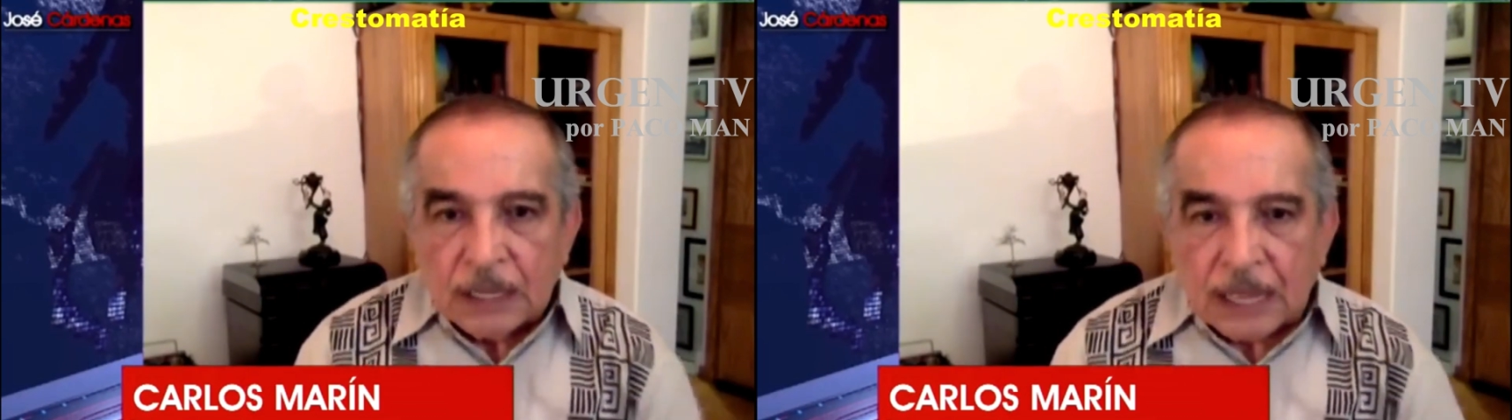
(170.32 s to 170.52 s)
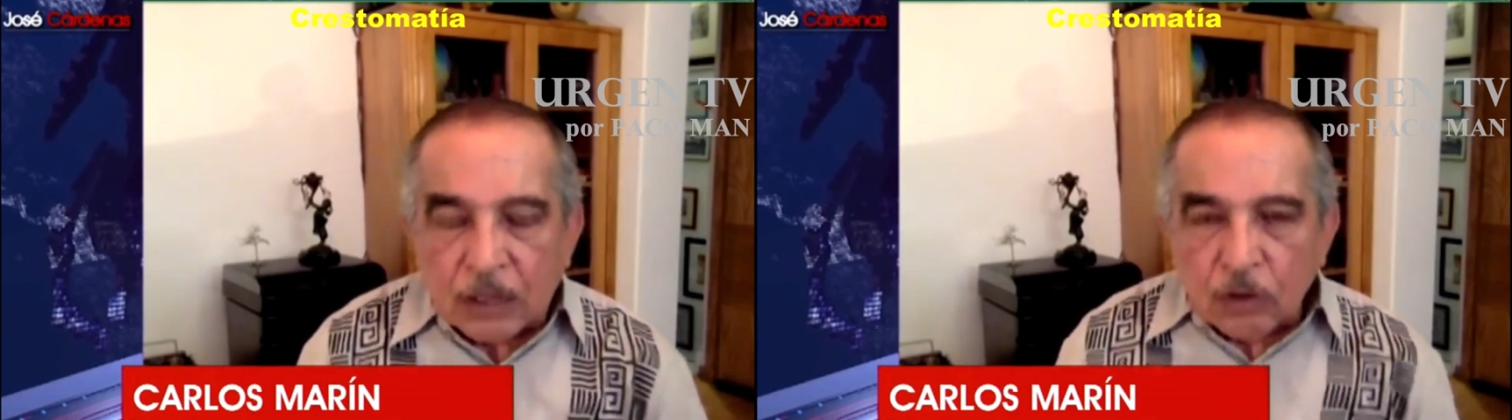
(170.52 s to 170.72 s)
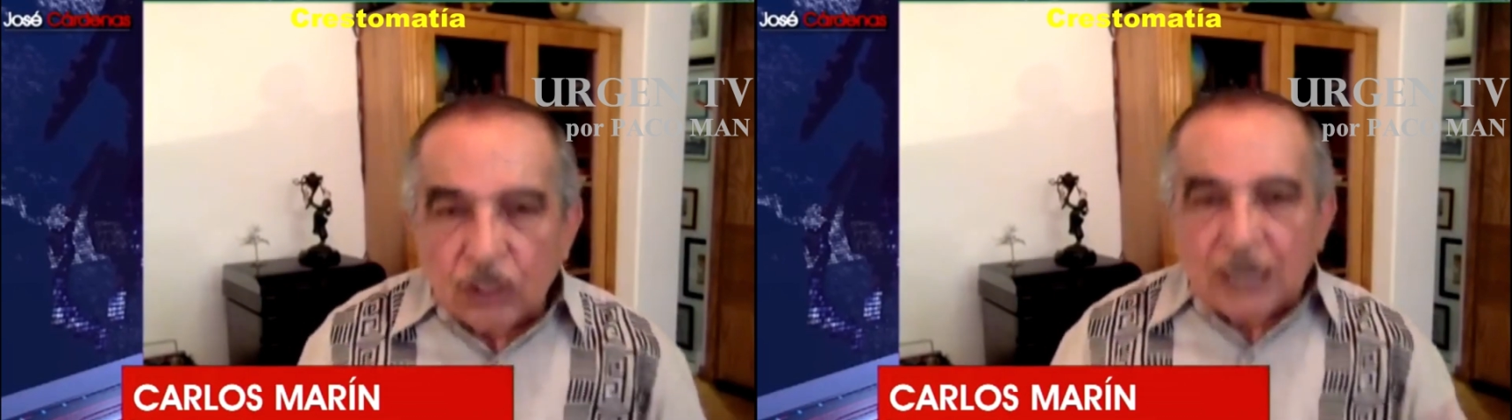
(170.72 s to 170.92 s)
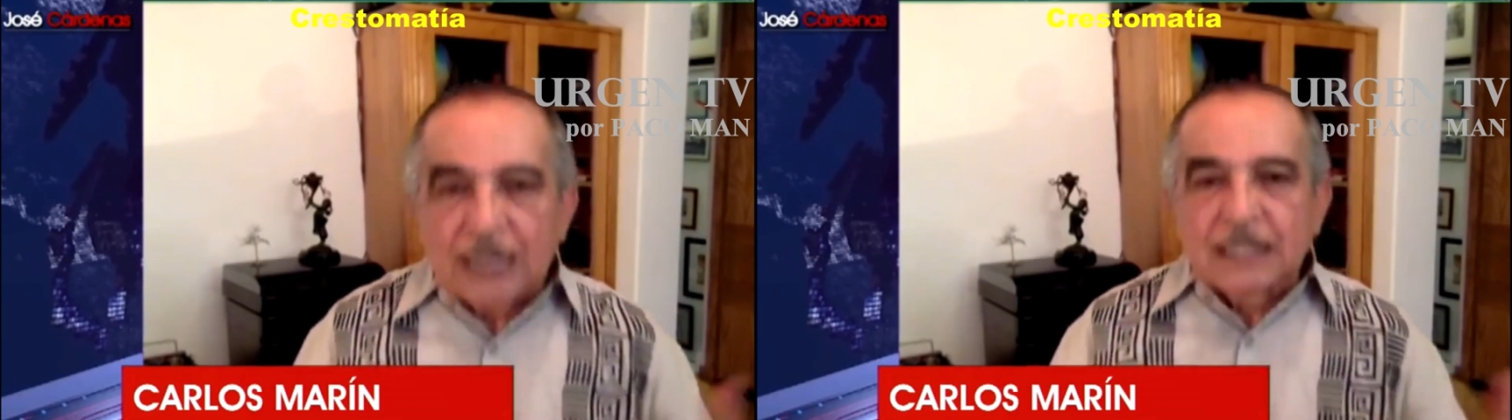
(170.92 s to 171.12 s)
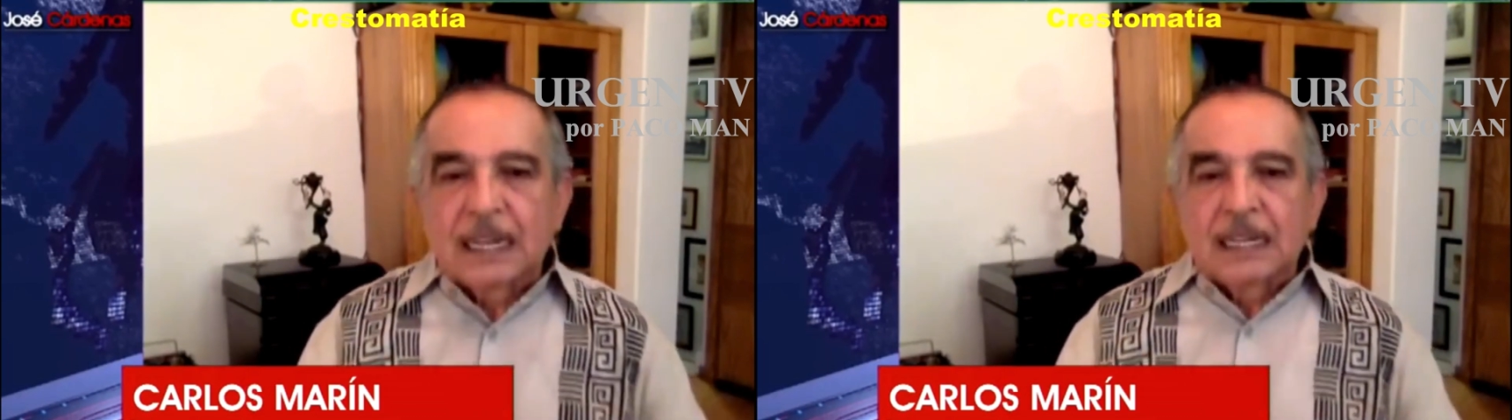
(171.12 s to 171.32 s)
¿de dónde le
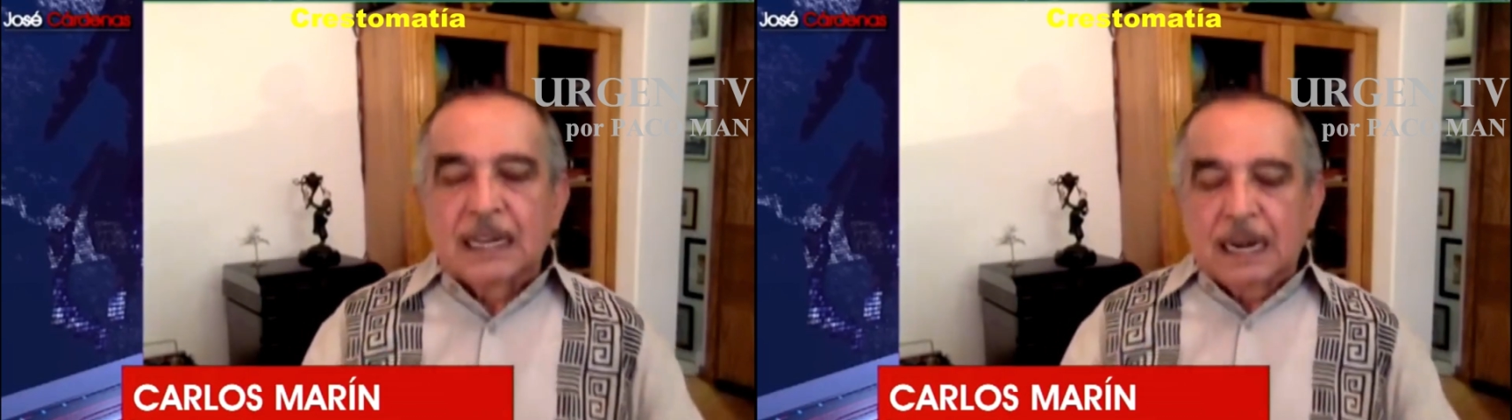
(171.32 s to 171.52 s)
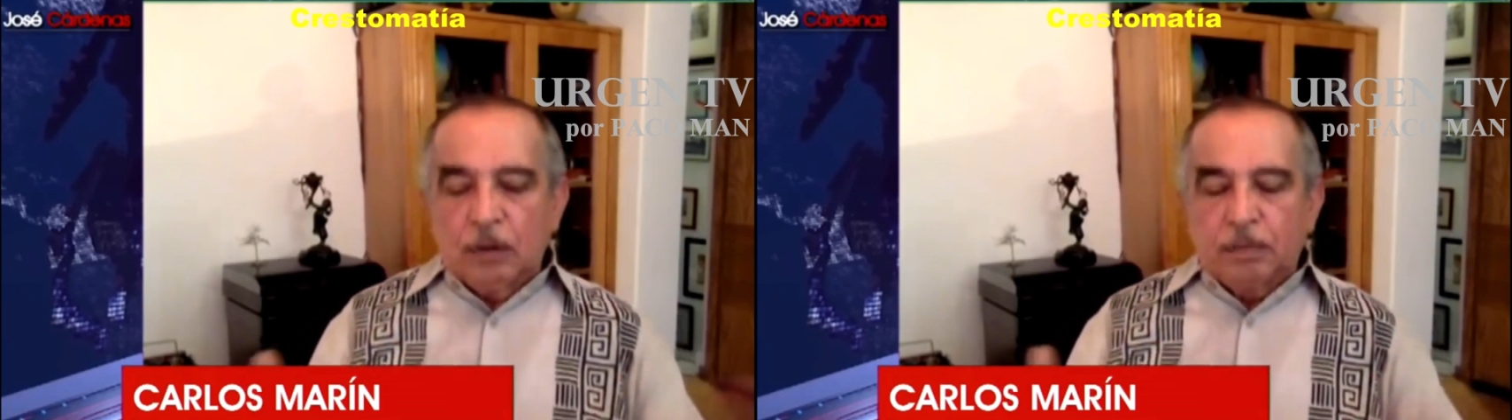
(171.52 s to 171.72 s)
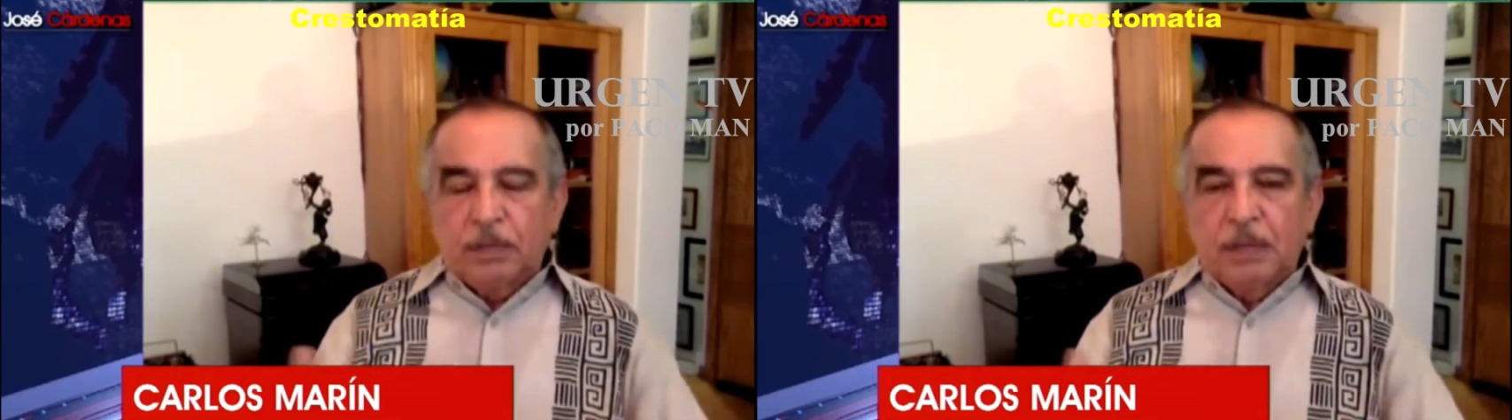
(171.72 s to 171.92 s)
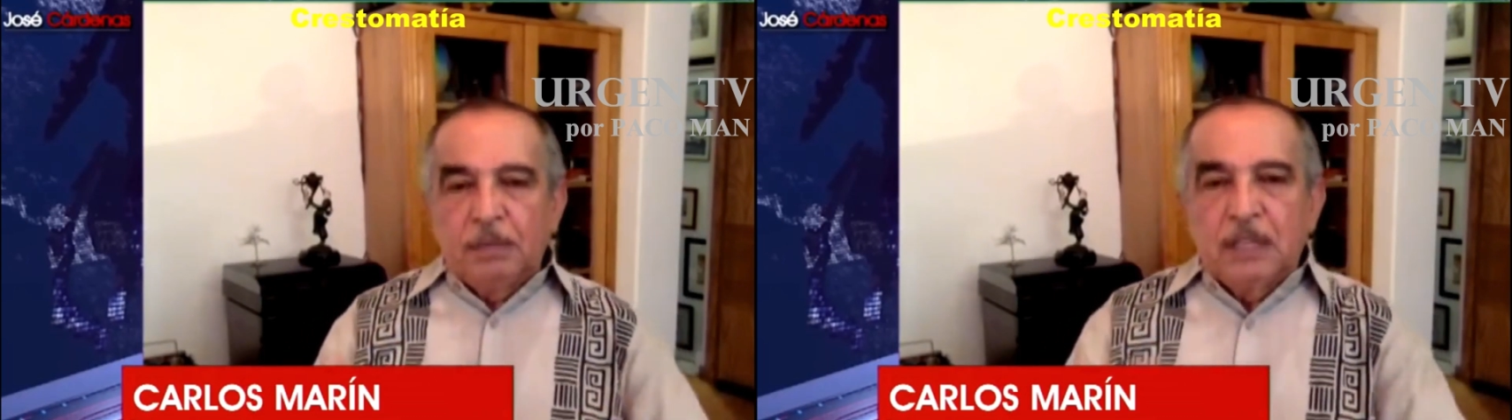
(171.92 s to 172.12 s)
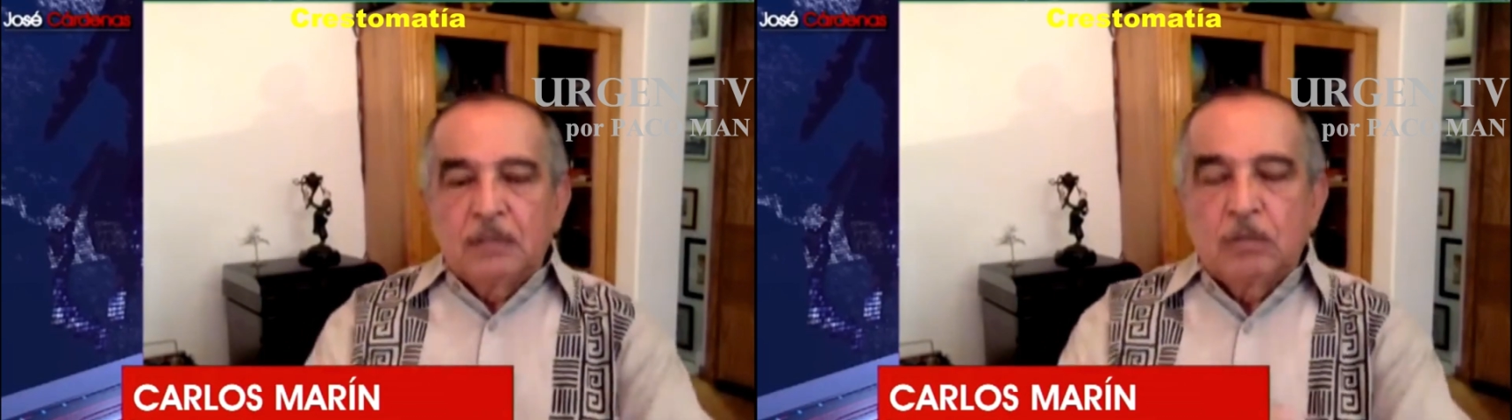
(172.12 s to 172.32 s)
saldrá el
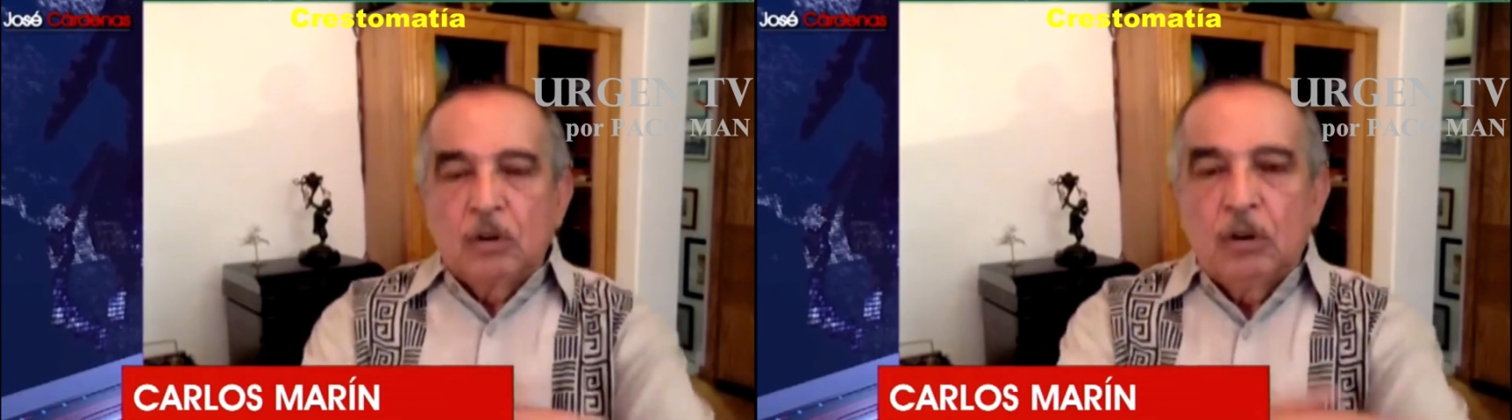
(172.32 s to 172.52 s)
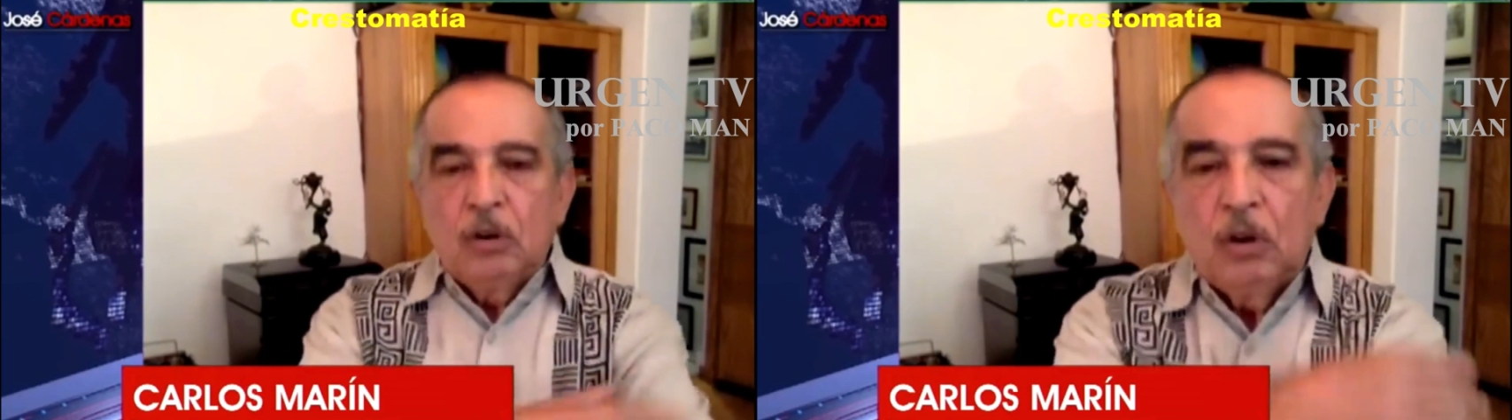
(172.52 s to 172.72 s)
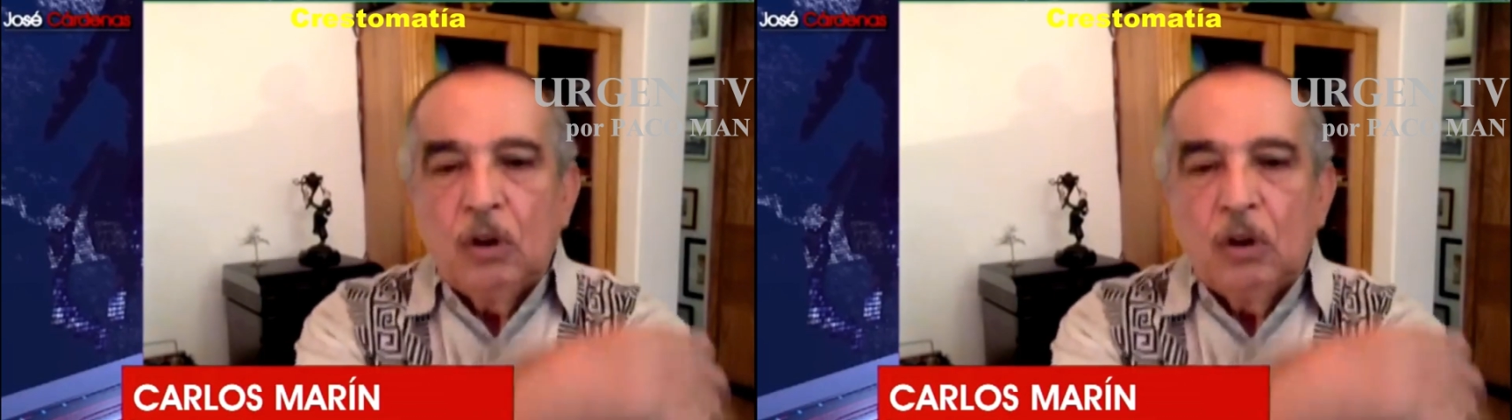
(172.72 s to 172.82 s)
optimismo